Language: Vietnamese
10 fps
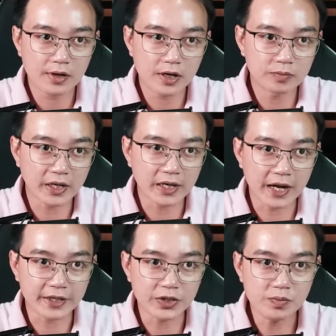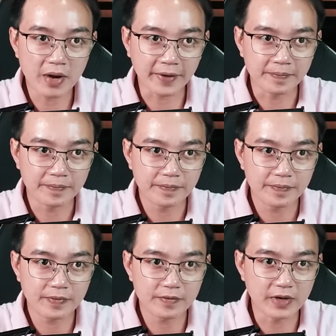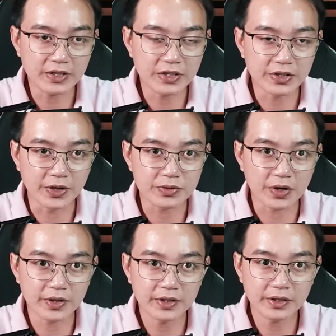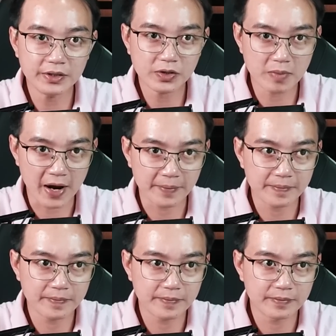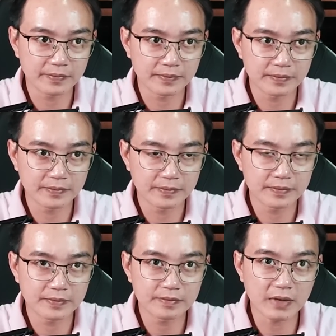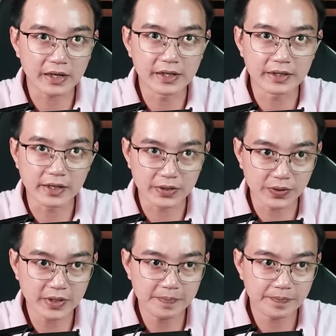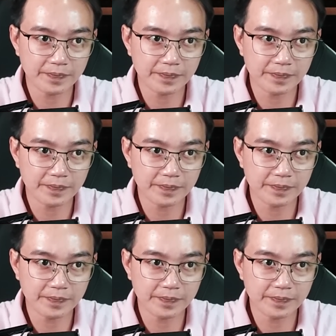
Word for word: Ông thầy Lang nhíu mày, vẫn chưa hiểu rõ ý tứ của bà. Bà kiên nhẫn nói tiếp: